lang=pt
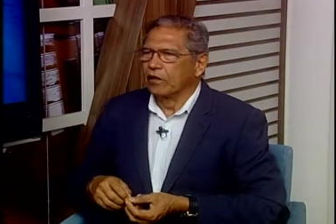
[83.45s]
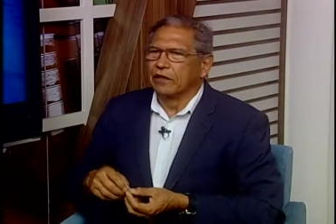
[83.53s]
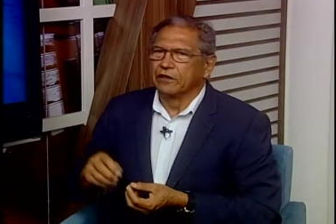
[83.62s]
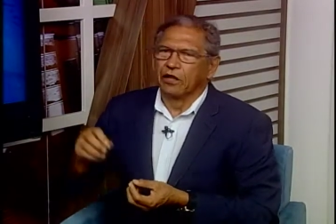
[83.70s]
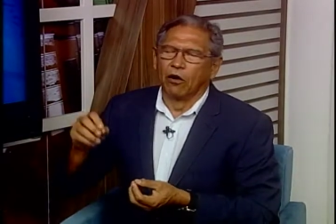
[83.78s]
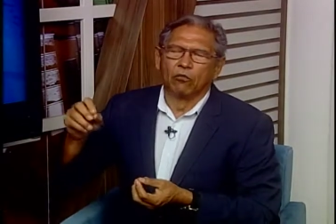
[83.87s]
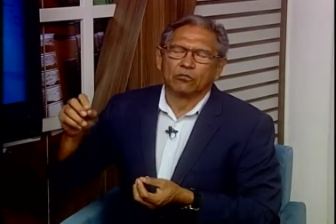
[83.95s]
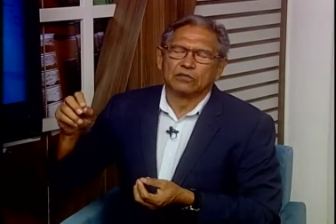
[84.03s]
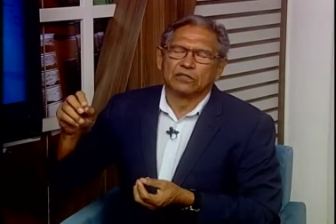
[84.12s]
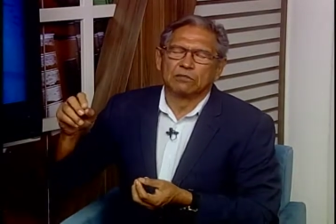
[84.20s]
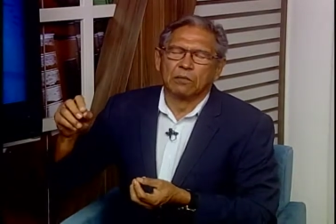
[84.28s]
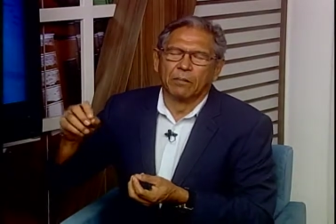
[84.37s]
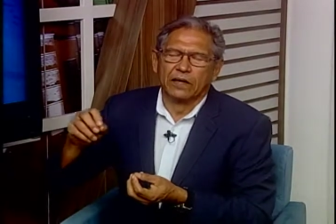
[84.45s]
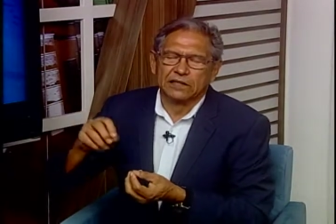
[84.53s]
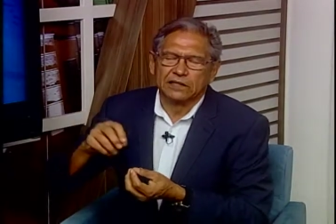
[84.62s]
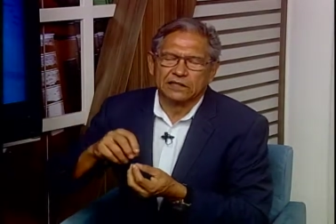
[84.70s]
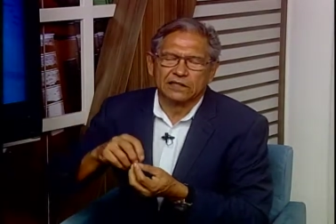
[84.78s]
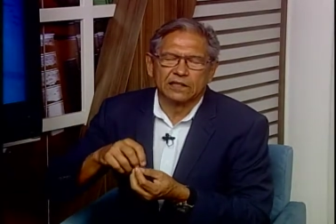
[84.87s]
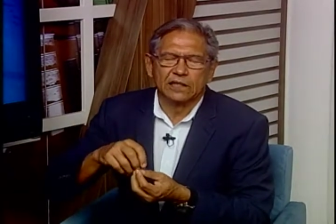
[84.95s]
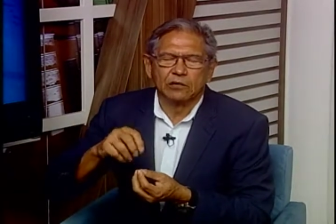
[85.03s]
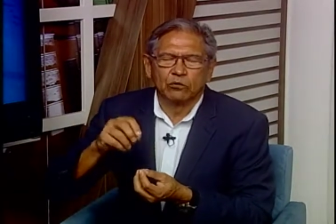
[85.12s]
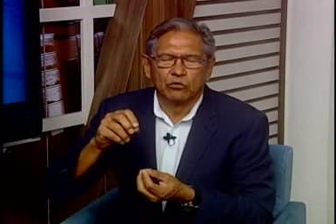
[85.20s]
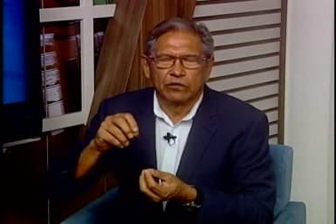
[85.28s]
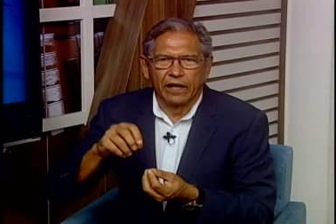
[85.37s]
Então, se, mamãe, se
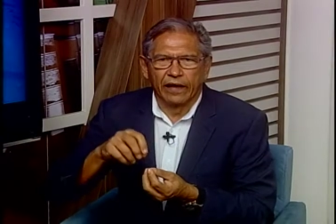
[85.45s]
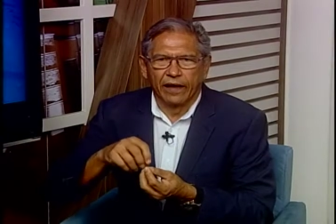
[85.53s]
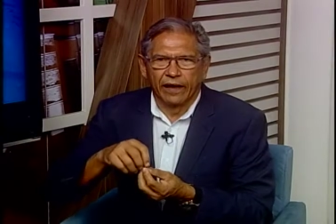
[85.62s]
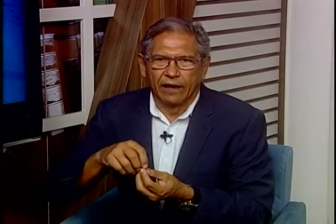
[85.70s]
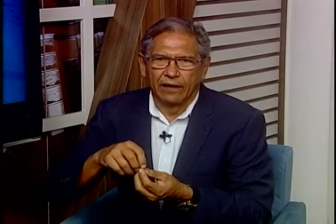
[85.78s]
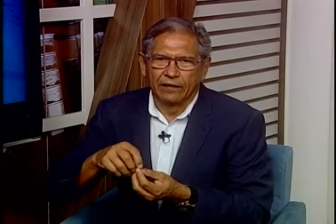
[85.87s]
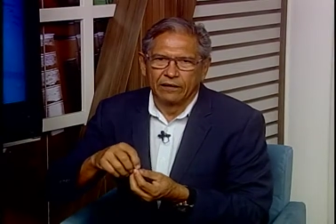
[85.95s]
o DEA